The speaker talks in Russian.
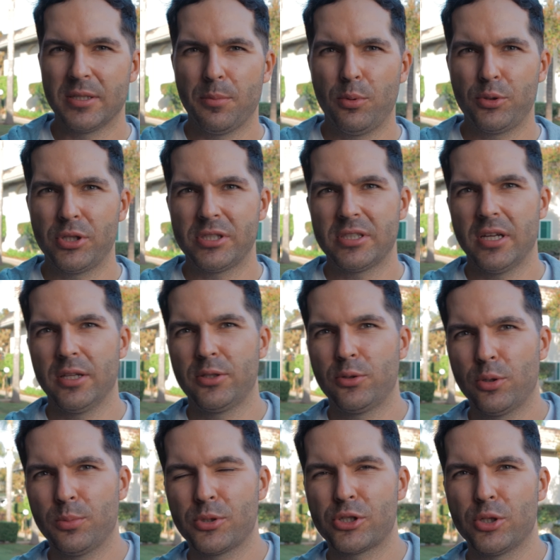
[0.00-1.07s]
заботиться о
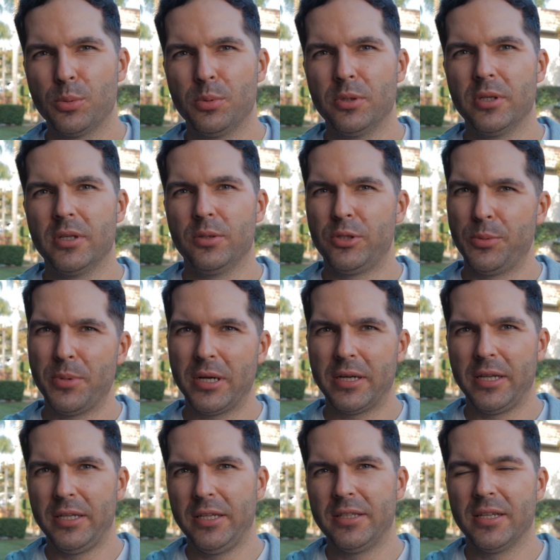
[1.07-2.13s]
том, чтобы у тебя
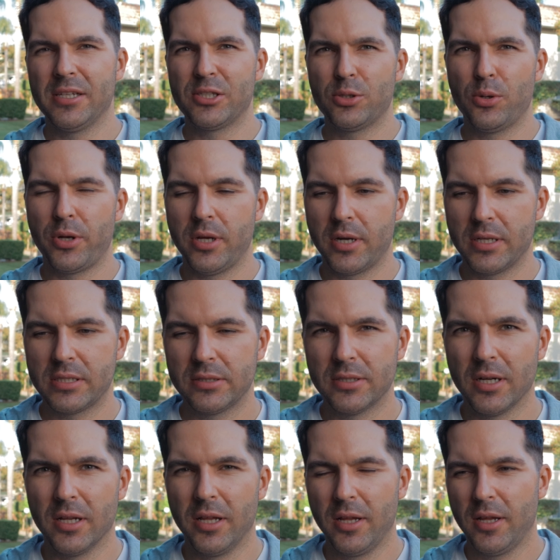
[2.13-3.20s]
кредитная история
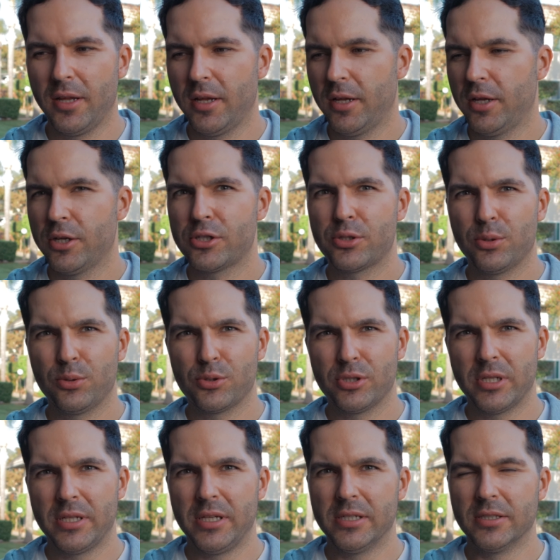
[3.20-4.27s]
росла. Что
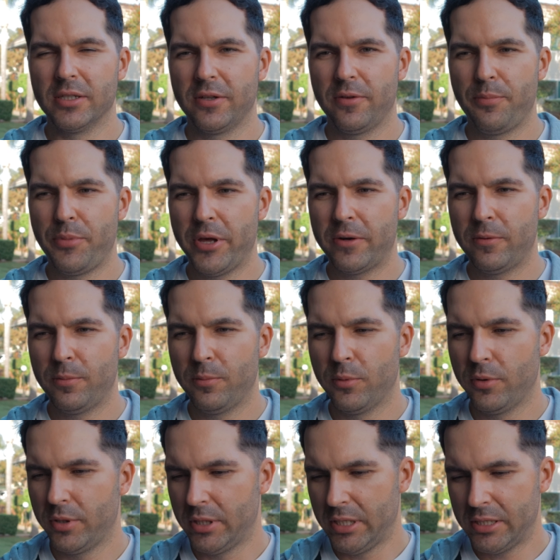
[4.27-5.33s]
нужно делать? Первым
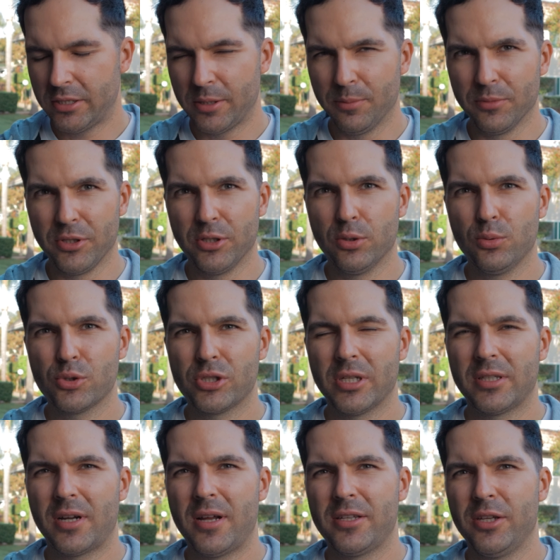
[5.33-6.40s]
делом не
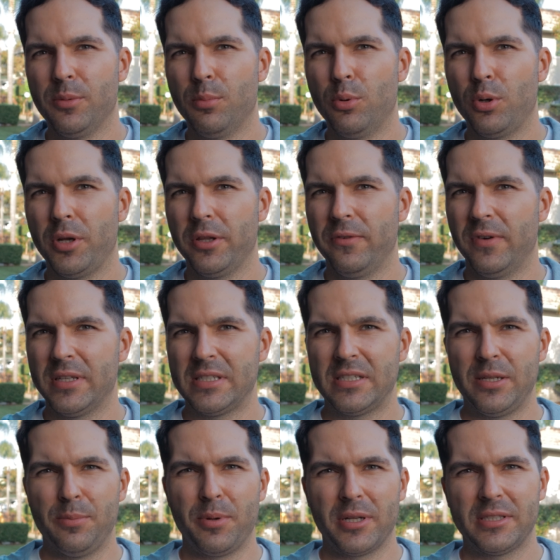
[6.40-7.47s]
нужно тратить более
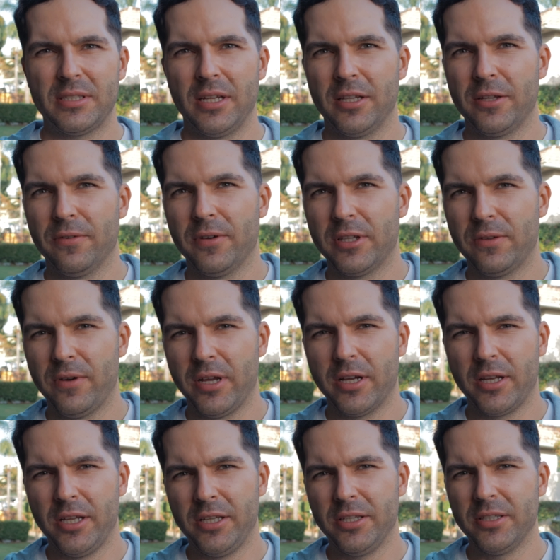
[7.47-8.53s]
20% от твоей
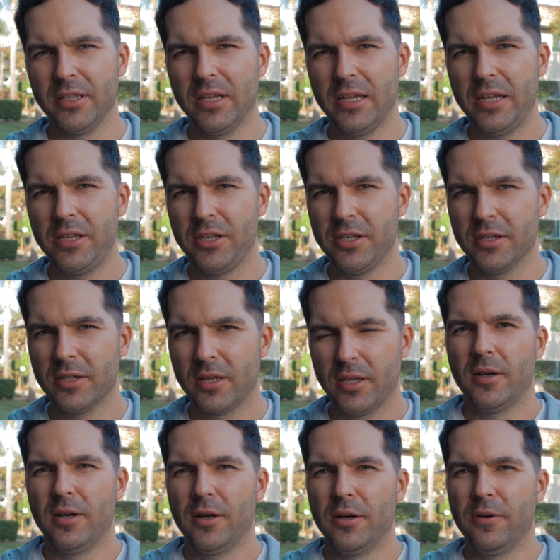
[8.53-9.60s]
кредитной линии
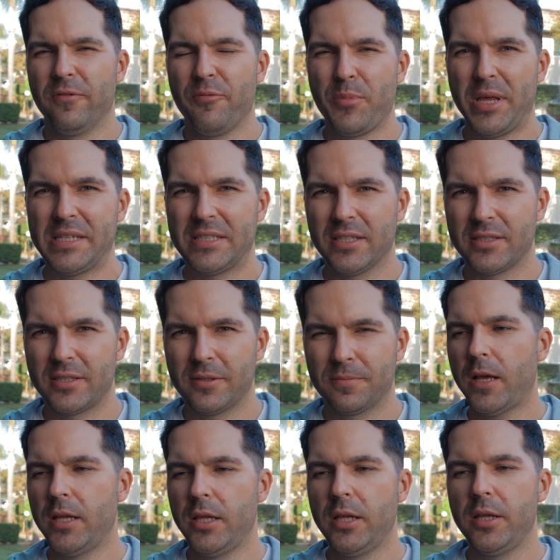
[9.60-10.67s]
э, в месяц,
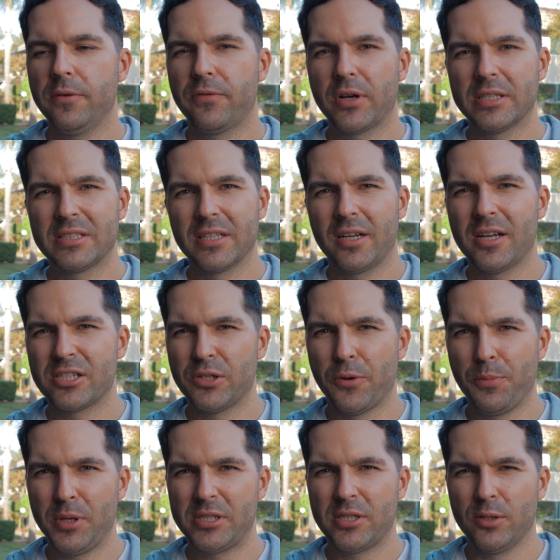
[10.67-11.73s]
и в конце каждого
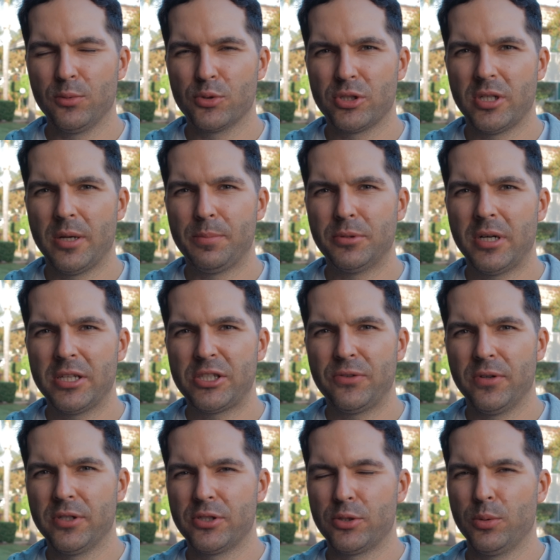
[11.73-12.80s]
месяца нужно
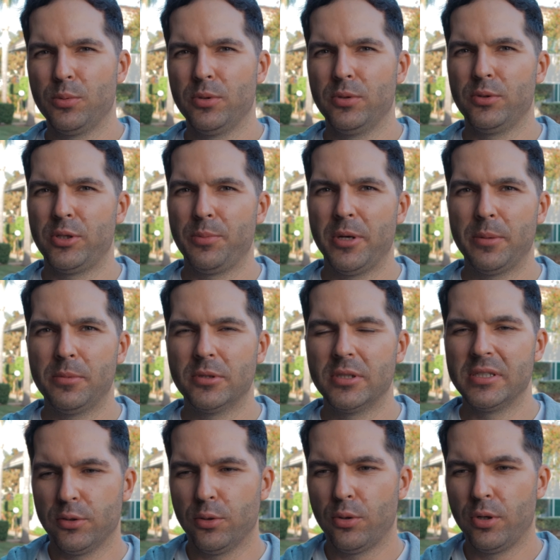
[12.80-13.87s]
оплачивать, чтобы у тебя
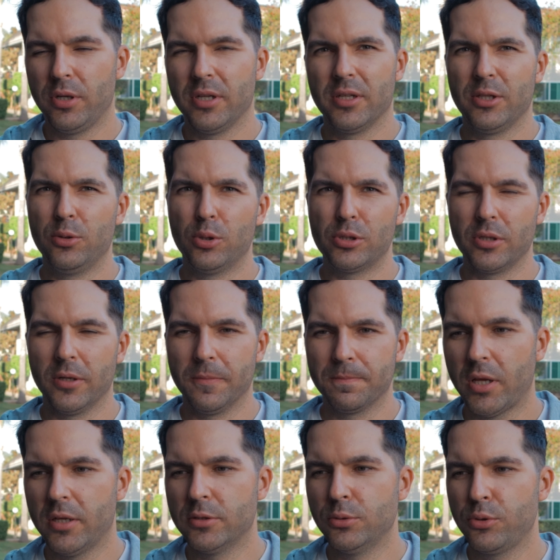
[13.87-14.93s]
было ноль долга.
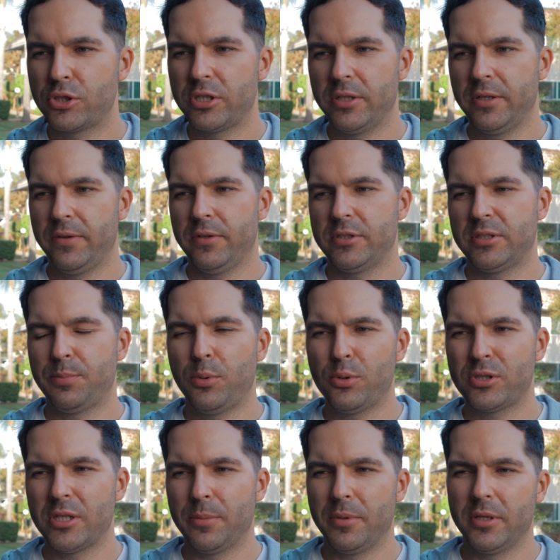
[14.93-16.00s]
Лучший
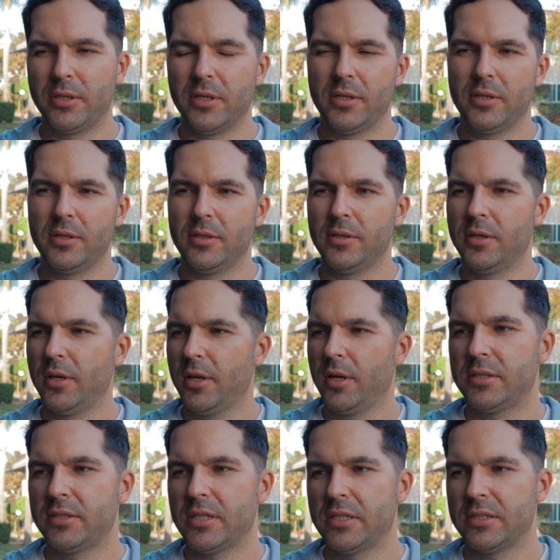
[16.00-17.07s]
способ это
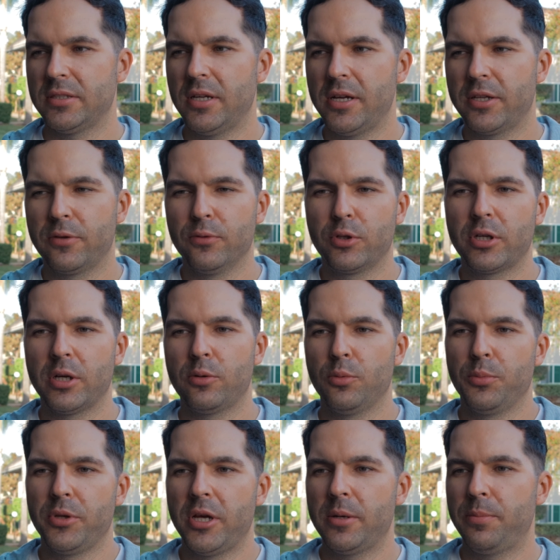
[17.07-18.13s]
создать, вот как
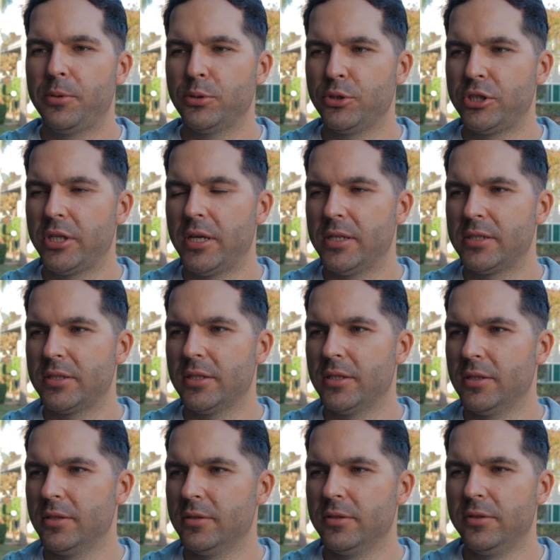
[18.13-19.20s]
у меня
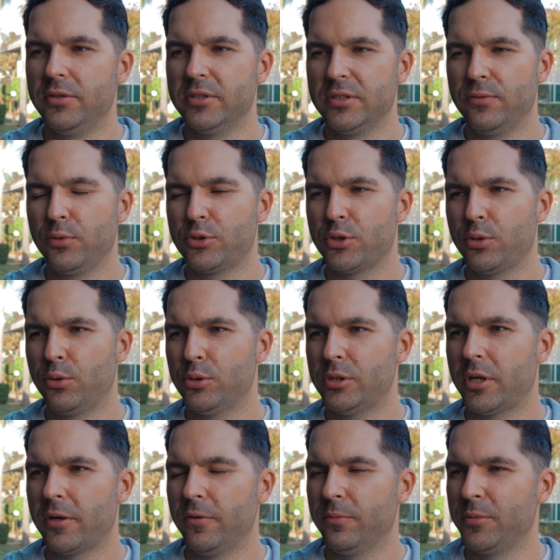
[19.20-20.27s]
получается, с 200
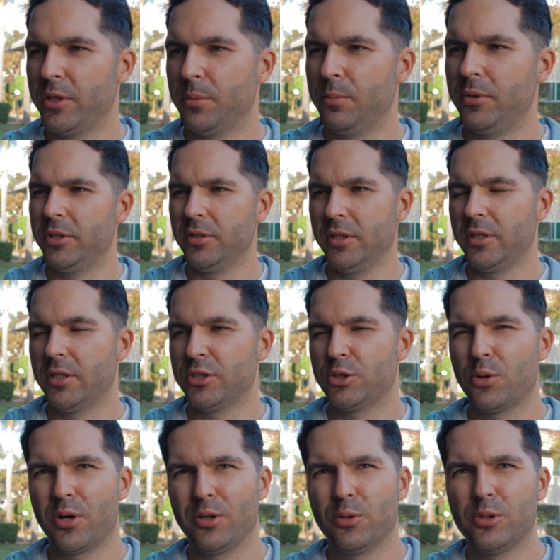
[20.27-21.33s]
долларов, у меня это
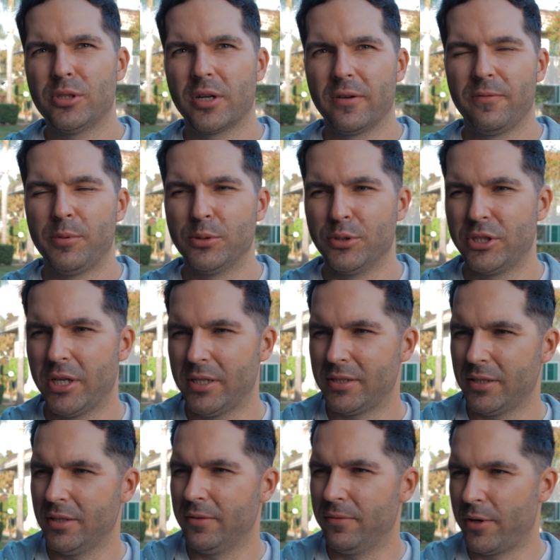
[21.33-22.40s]
40 долларов
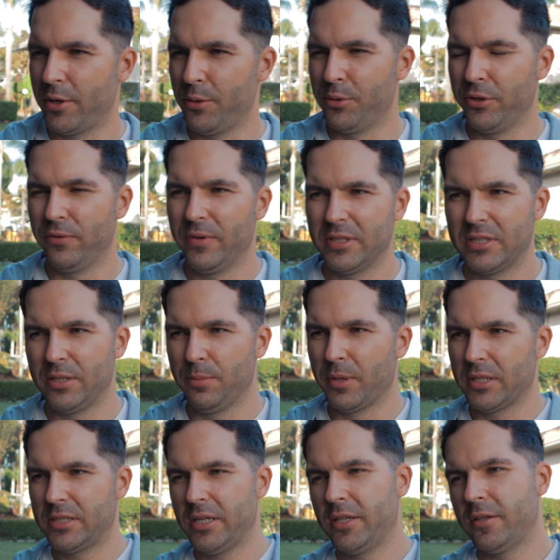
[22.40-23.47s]
получается в районе
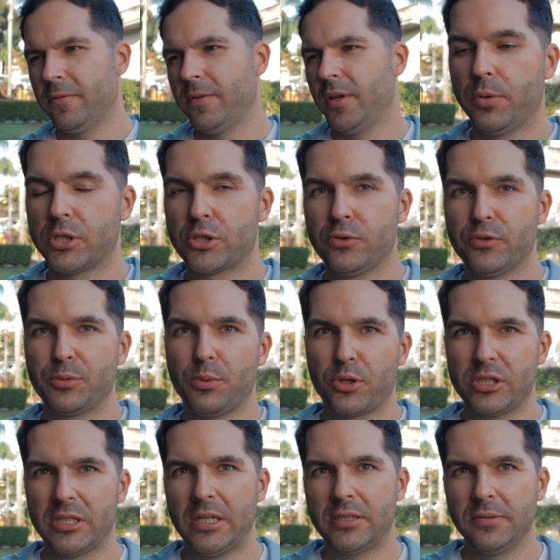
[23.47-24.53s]
20%. Пошел в
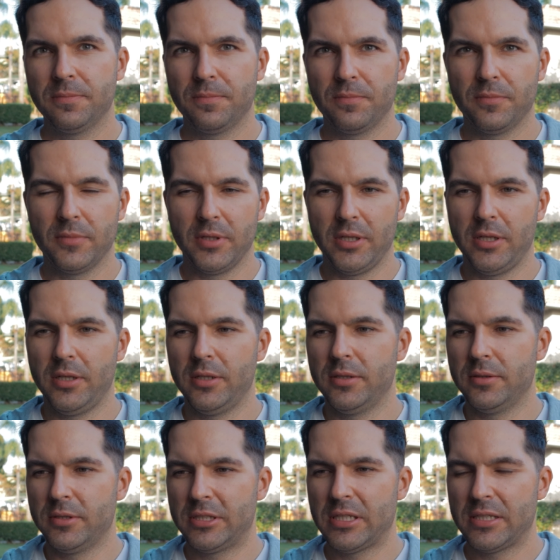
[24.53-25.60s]
спортзал
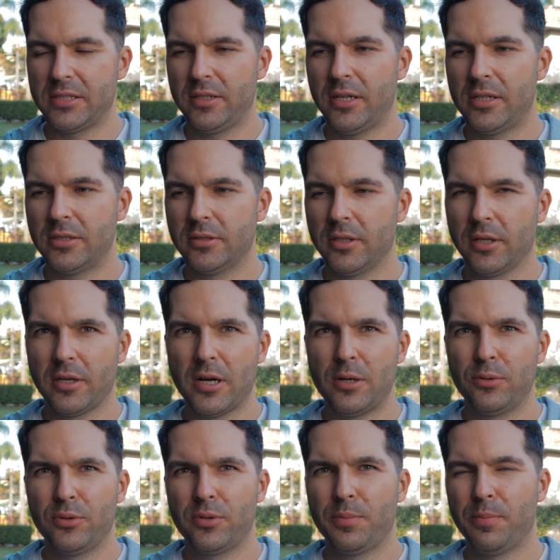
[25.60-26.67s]
и создал
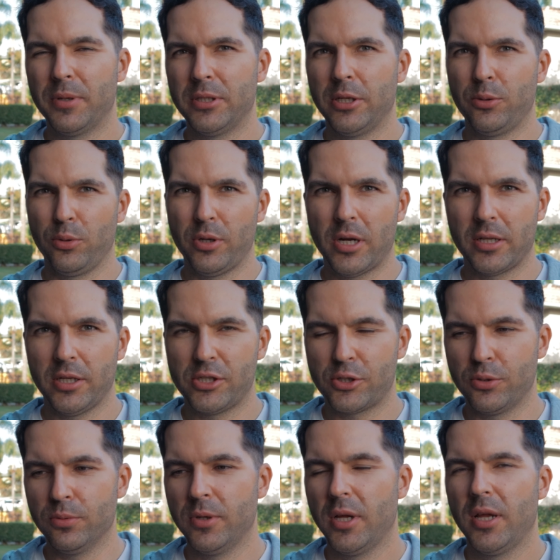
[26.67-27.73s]
аккаунт под эту
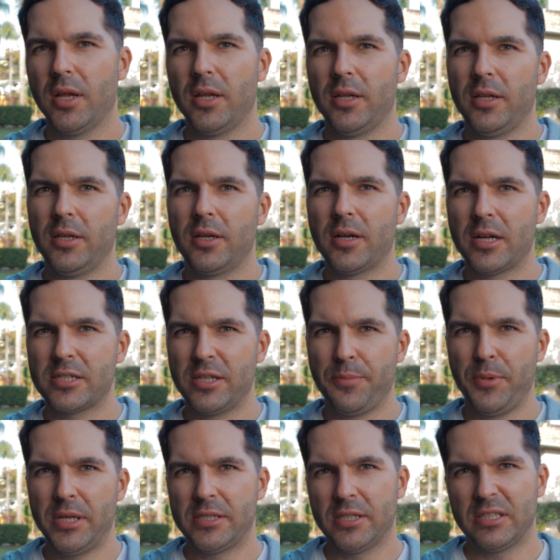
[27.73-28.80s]
карточку – и каждый
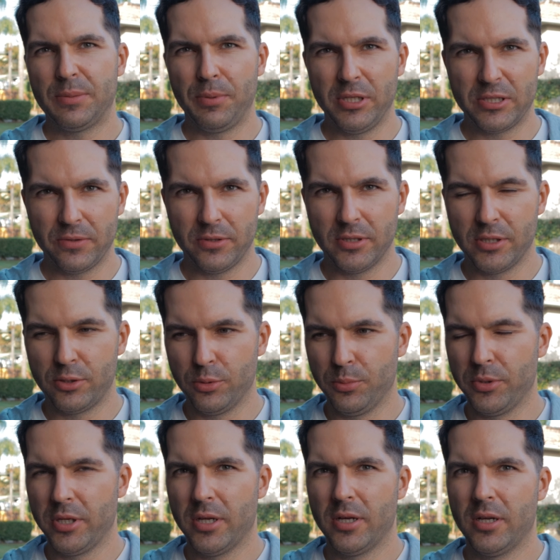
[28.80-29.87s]
месяц списывалось у
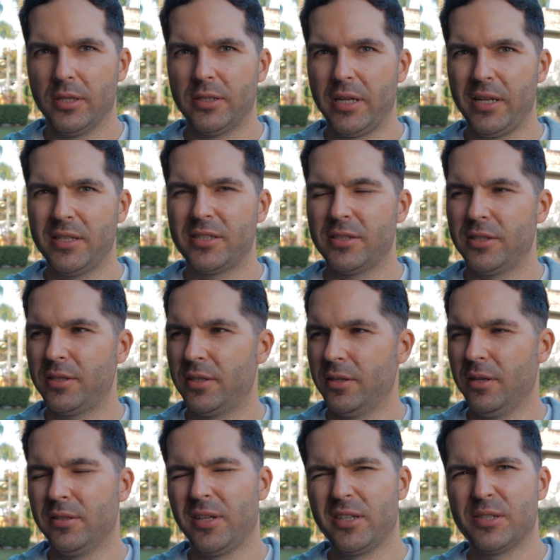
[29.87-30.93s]
меня 30
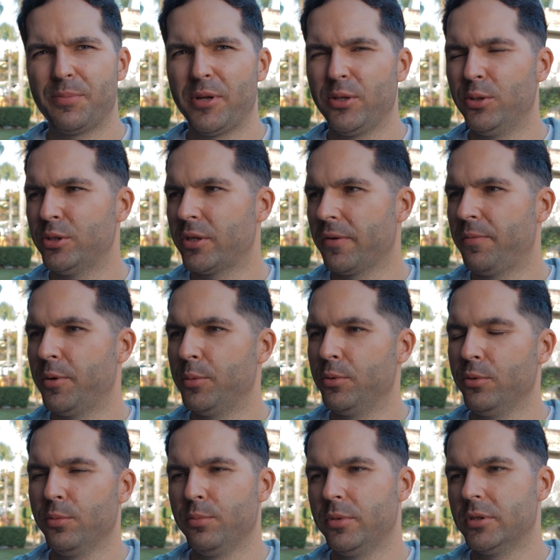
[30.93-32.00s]
или 35 долларов,
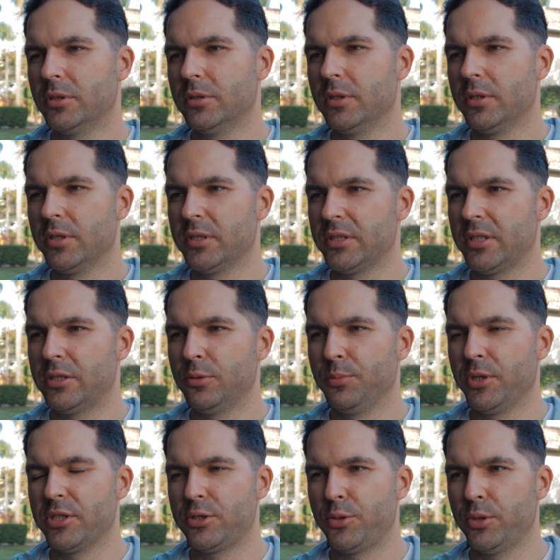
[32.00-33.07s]
по-моему, был э, зал у
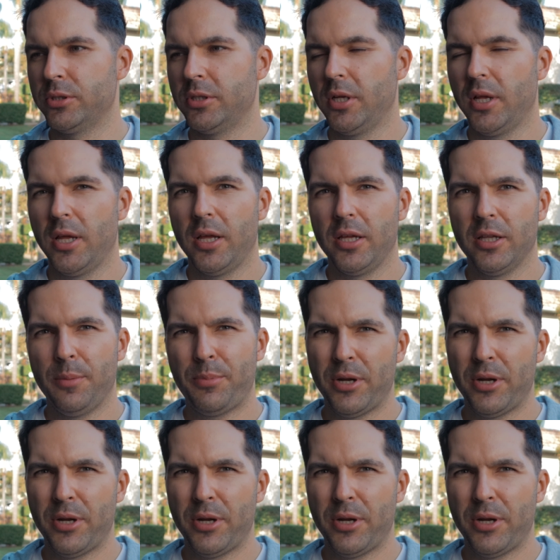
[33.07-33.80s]
меня стоил. И на